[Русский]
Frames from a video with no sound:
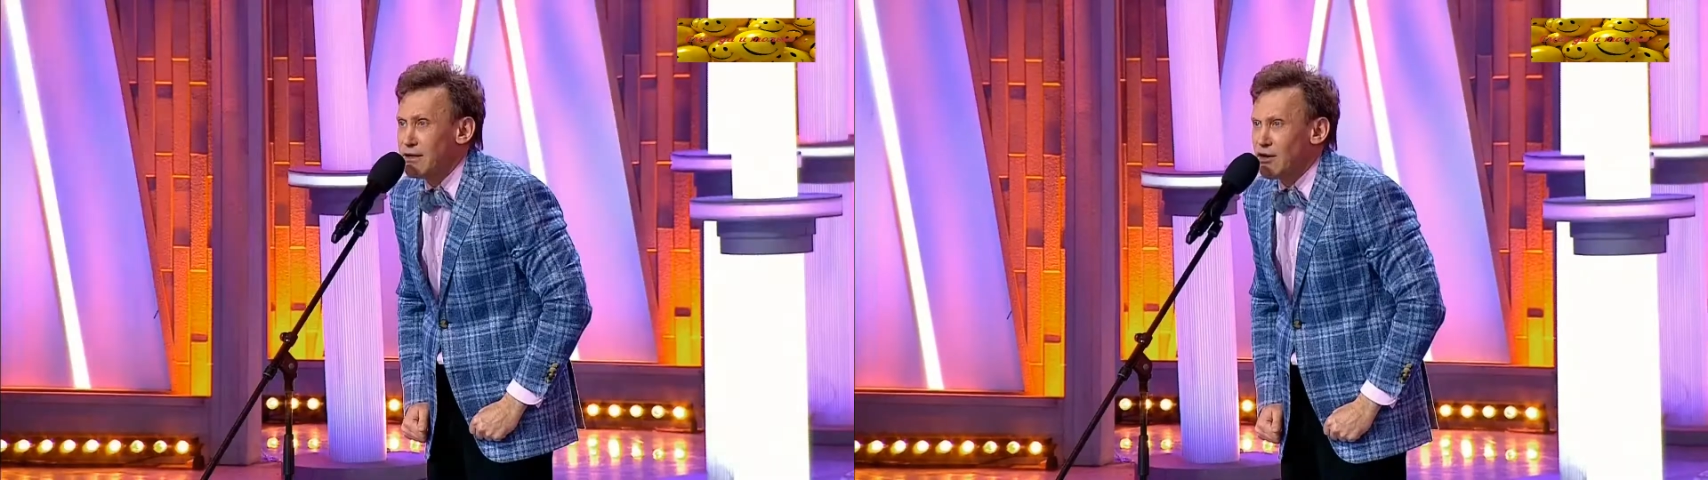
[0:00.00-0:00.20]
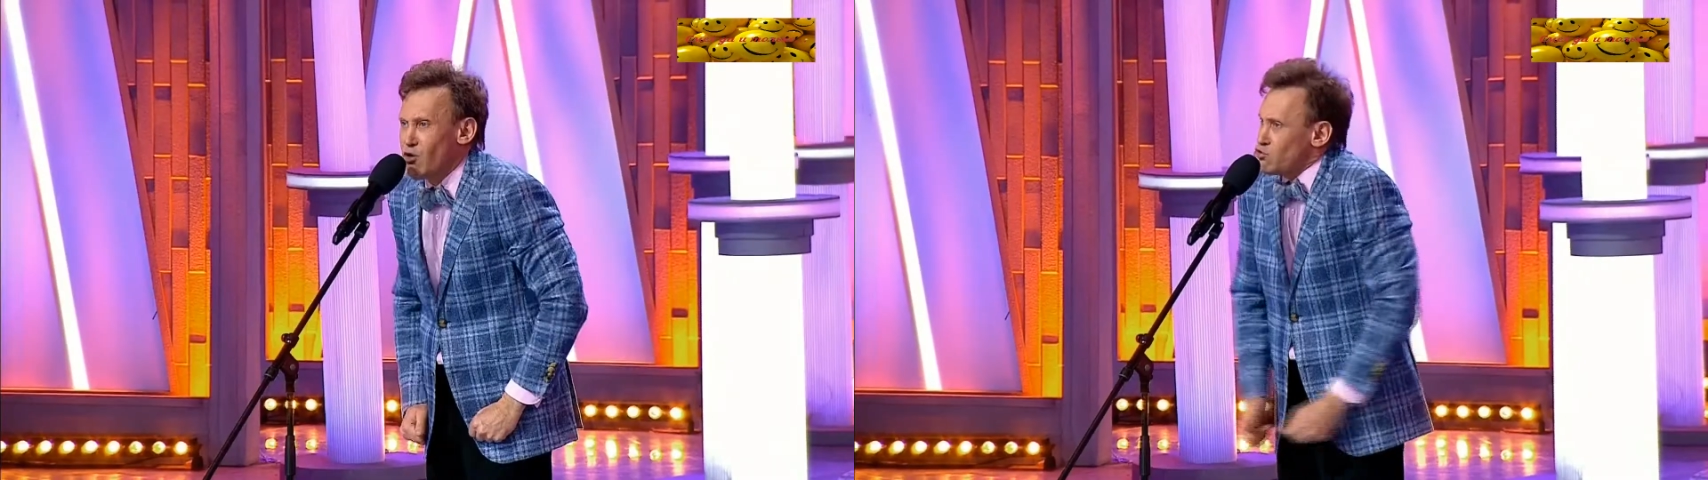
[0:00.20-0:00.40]

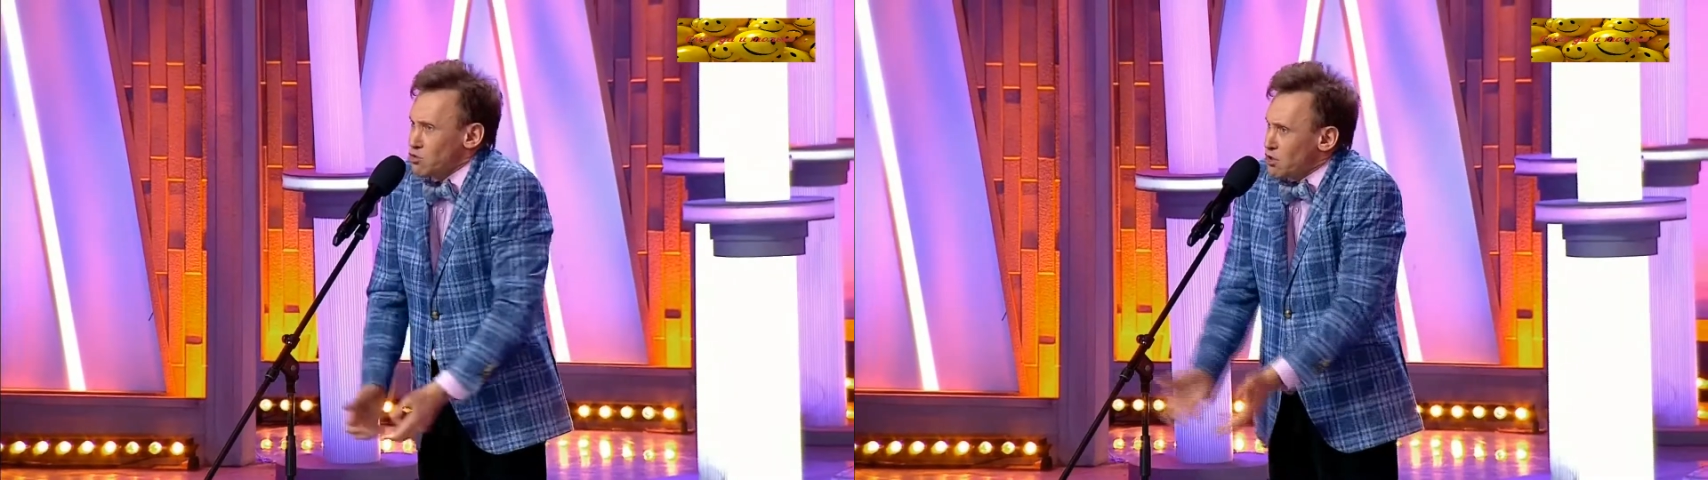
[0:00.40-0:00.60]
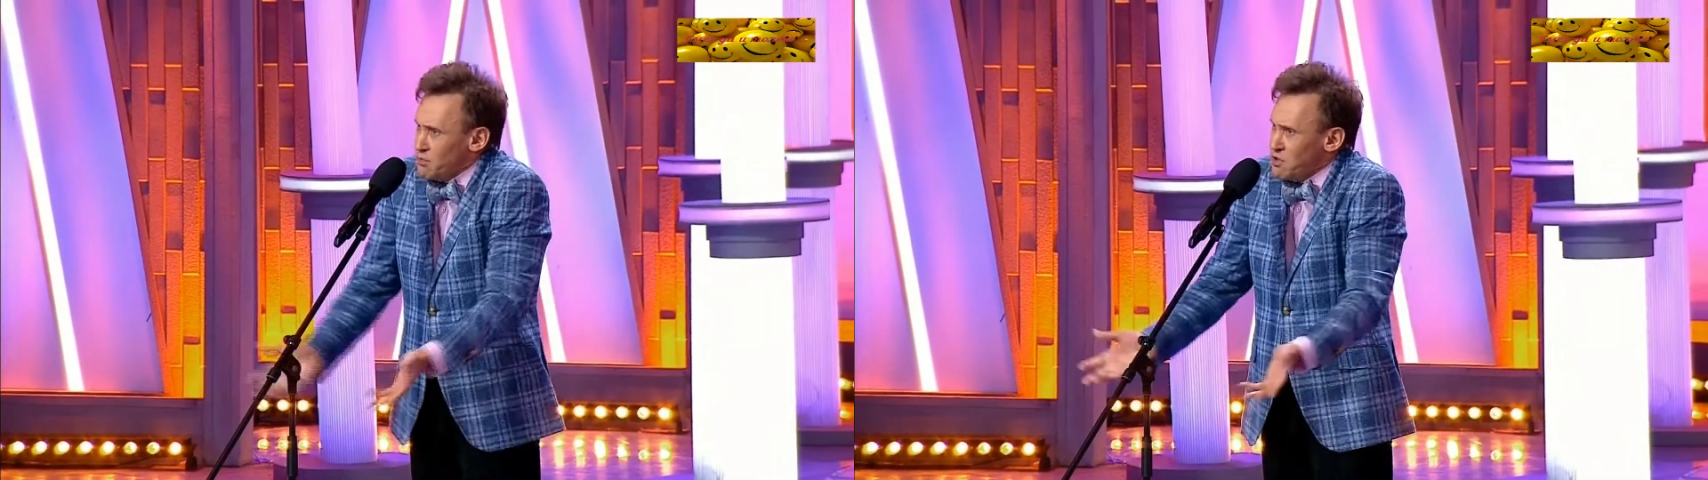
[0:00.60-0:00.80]
А он
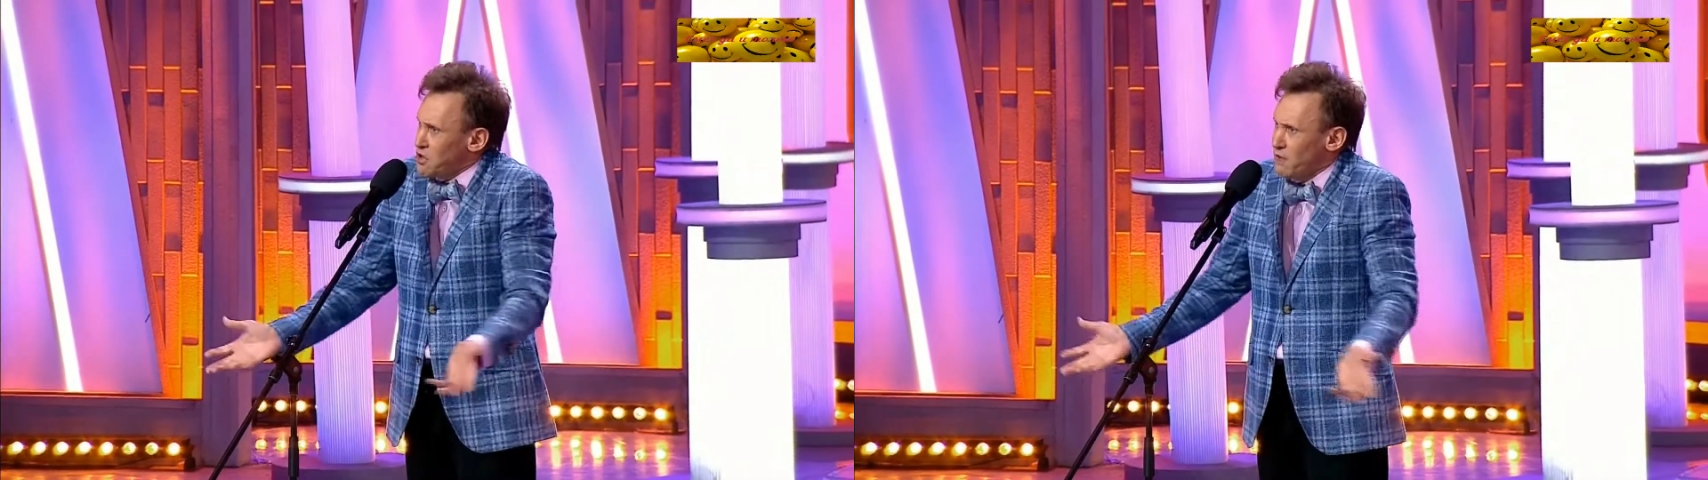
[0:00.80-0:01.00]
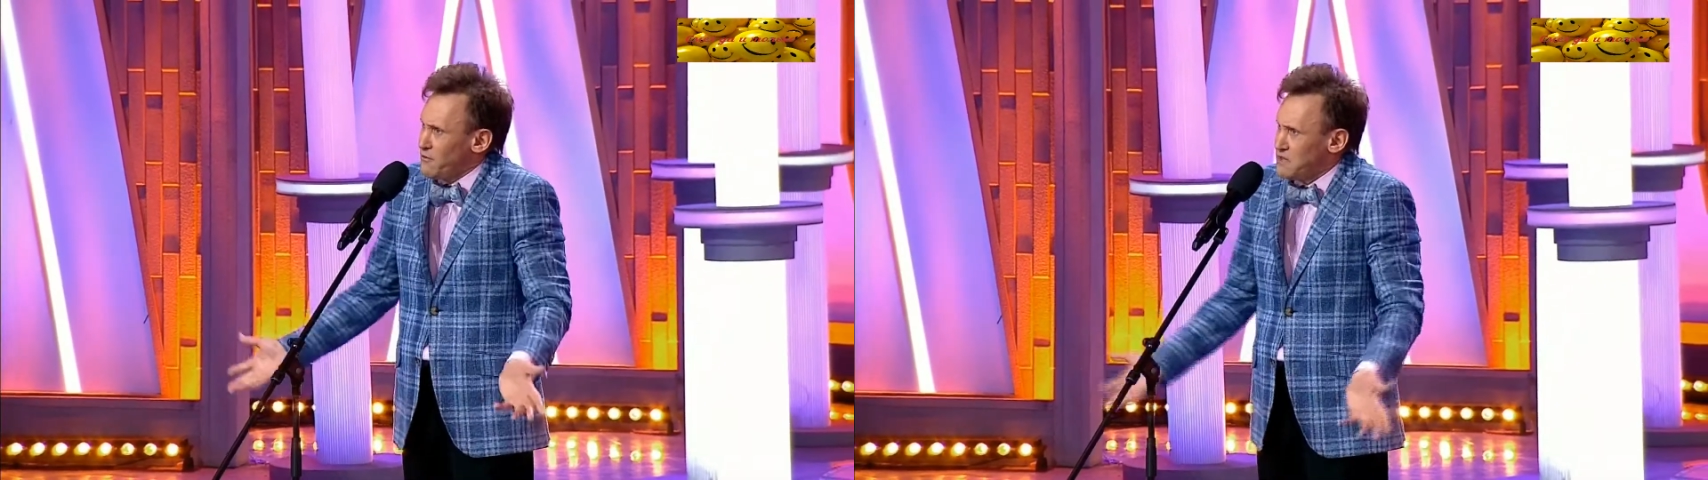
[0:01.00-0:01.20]
что-то ко мне
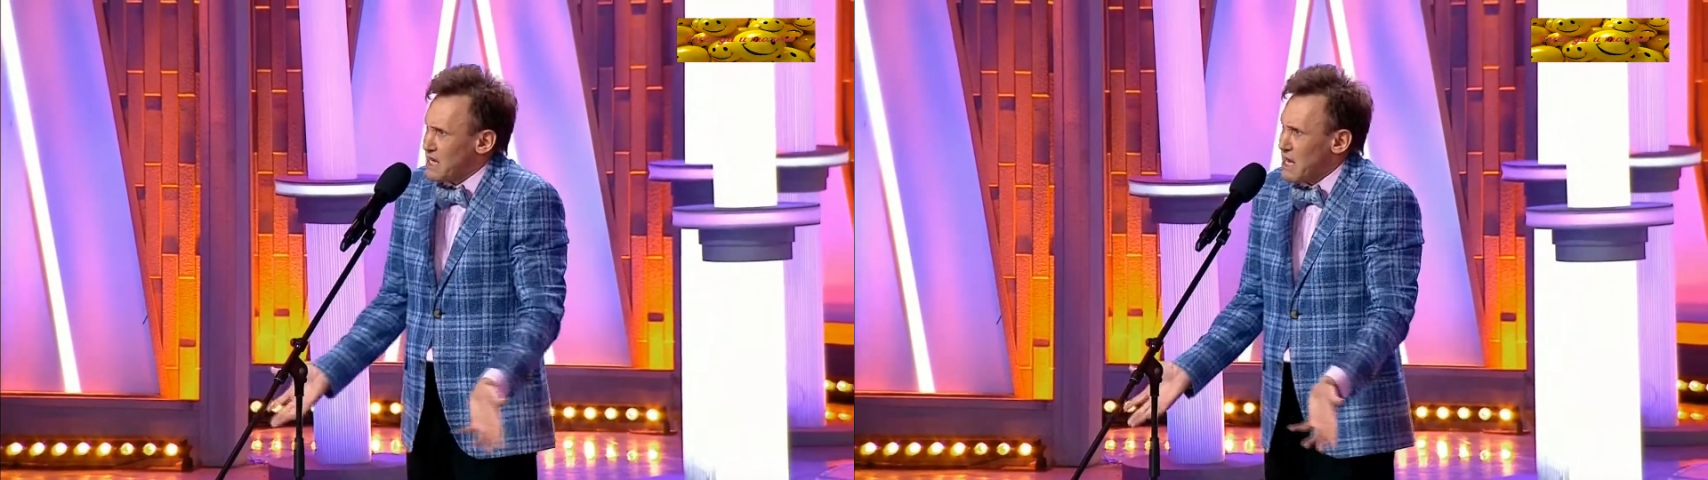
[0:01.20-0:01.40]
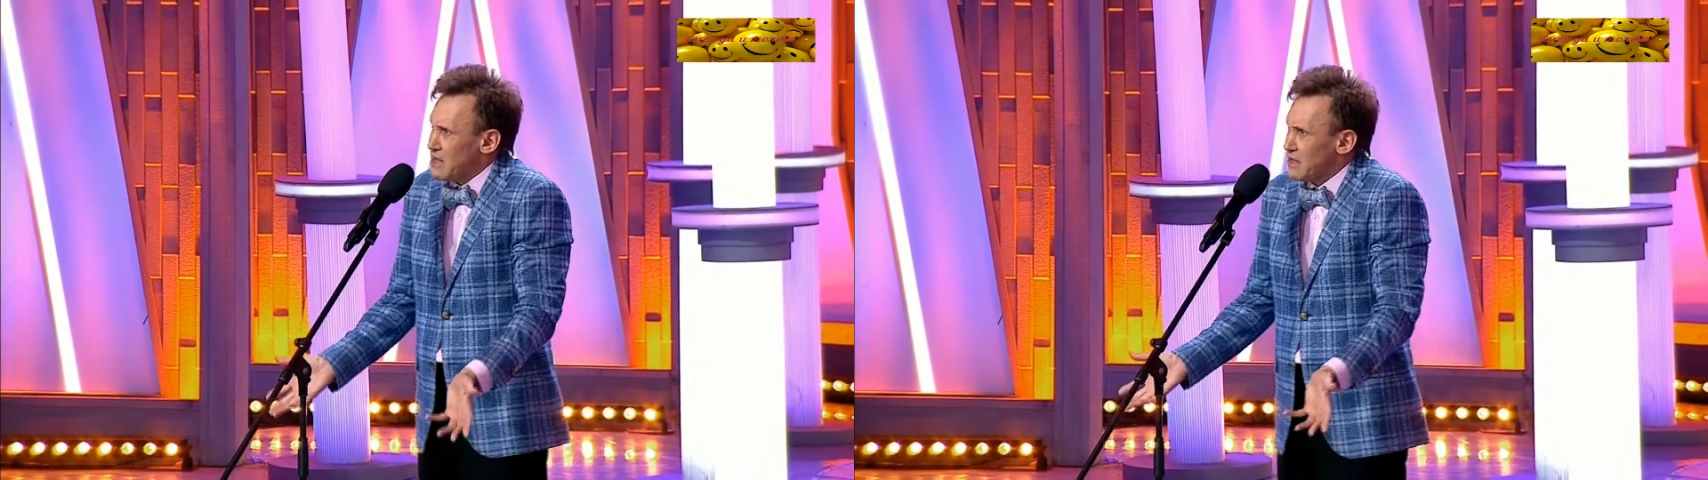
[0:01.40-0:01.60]
так
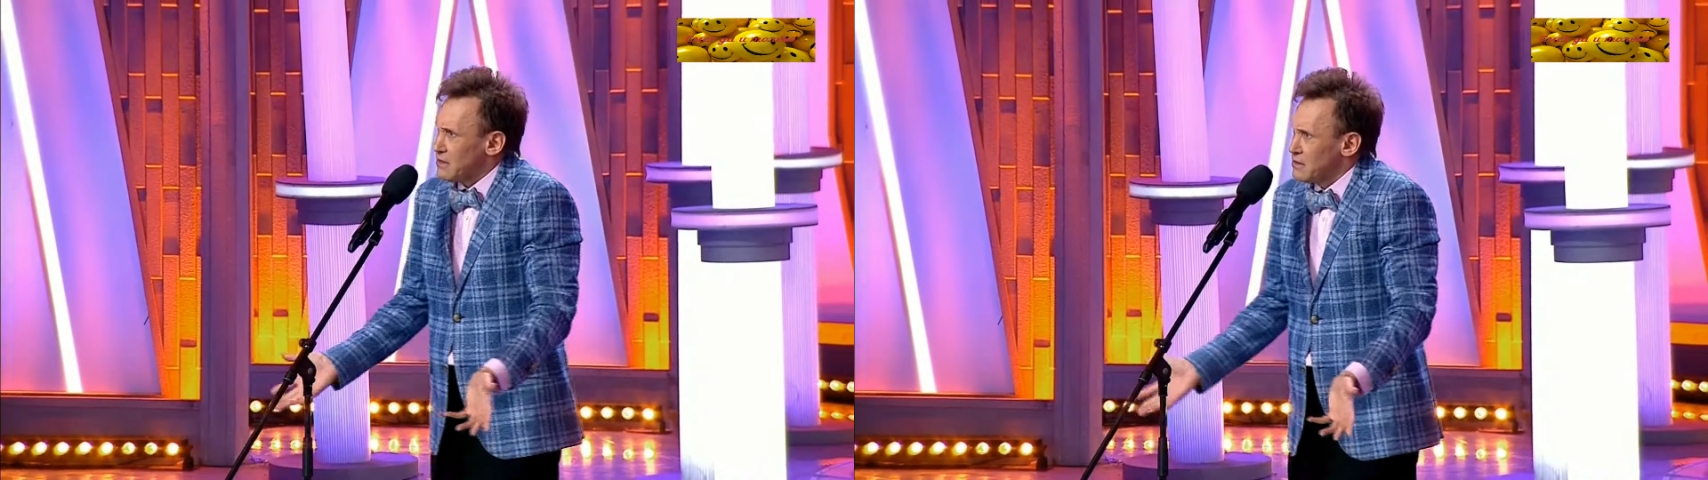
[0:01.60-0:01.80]
официально,